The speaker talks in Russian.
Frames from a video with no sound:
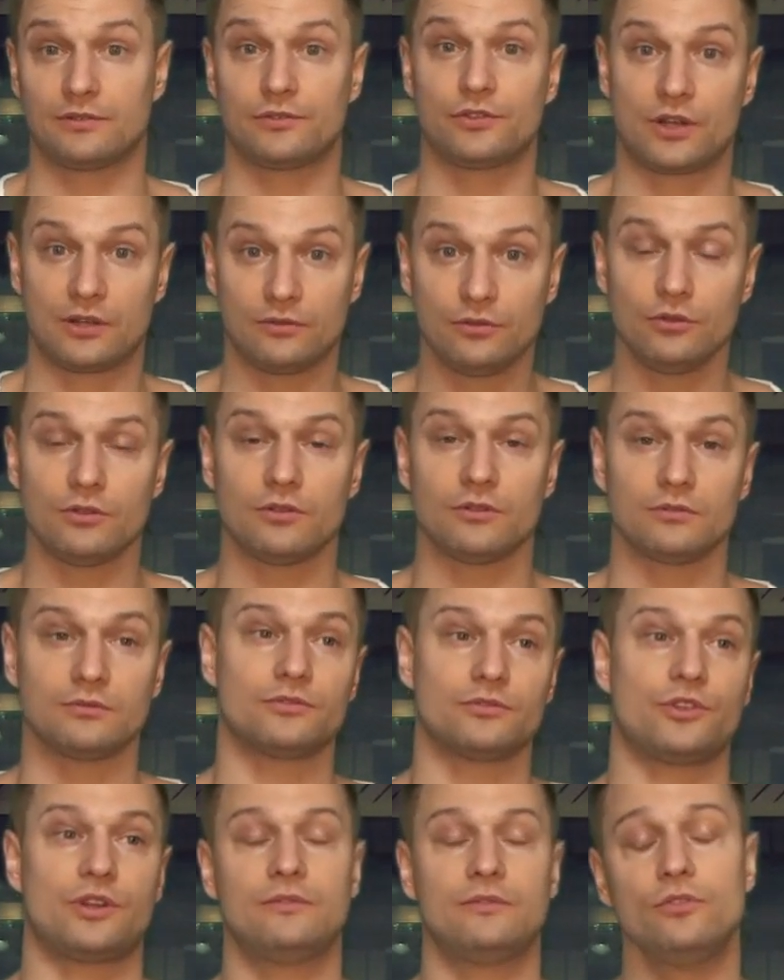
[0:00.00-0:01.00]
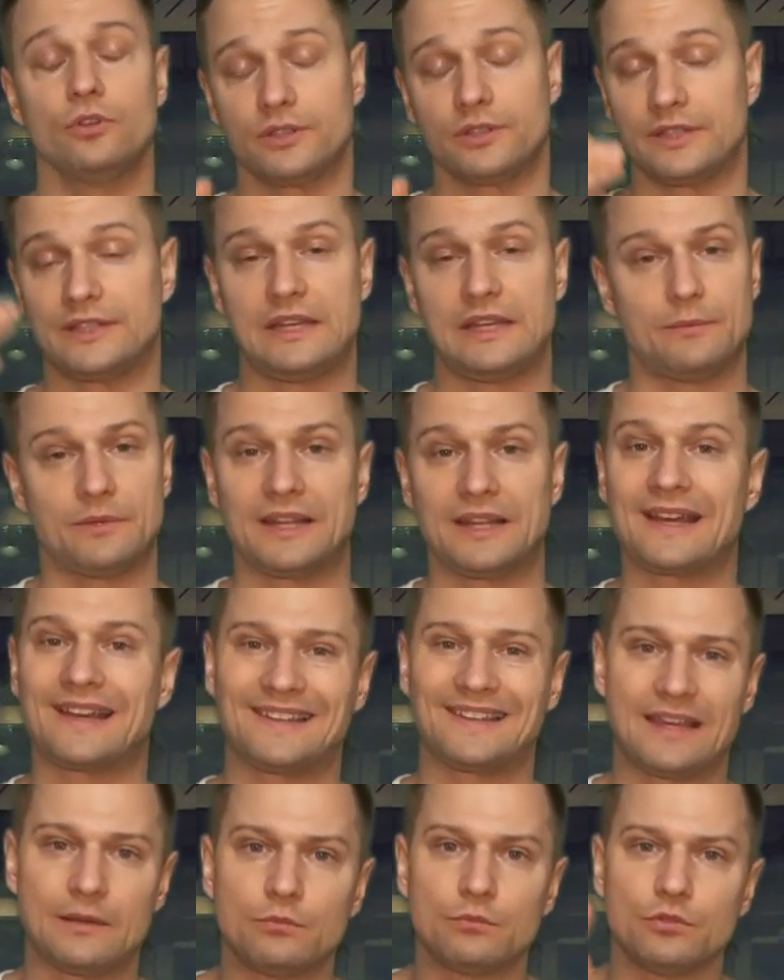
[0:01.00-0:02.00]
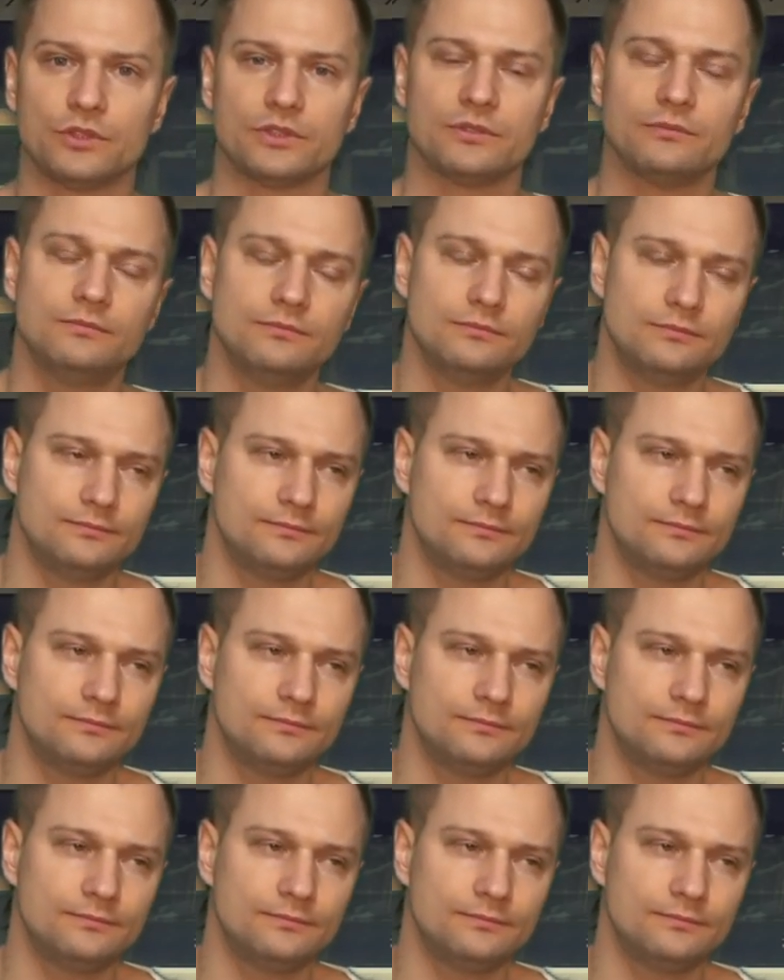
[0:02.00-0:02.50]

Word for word: все равно, все равно эта тема так она и будет